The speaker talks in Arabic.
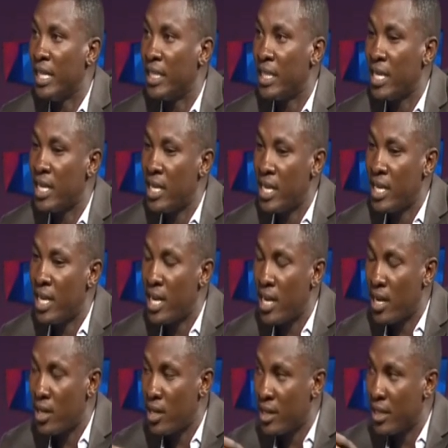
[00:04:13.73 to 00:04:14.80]
عشان كده
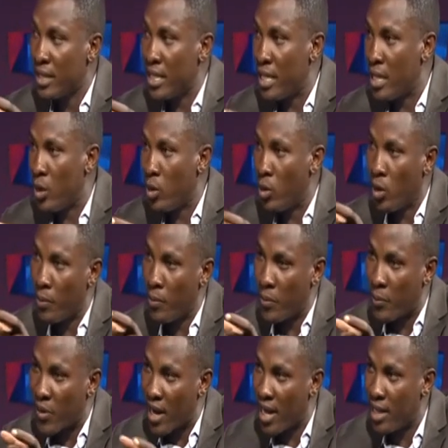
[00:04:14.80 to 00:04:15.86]
عندها سن
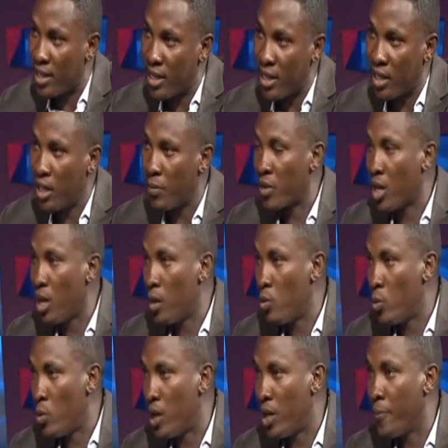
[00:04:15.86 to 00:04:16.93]
مرحلتين المرحله
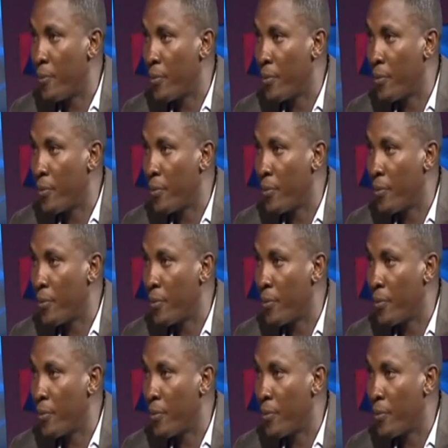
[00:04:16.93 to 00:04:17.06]
الاولى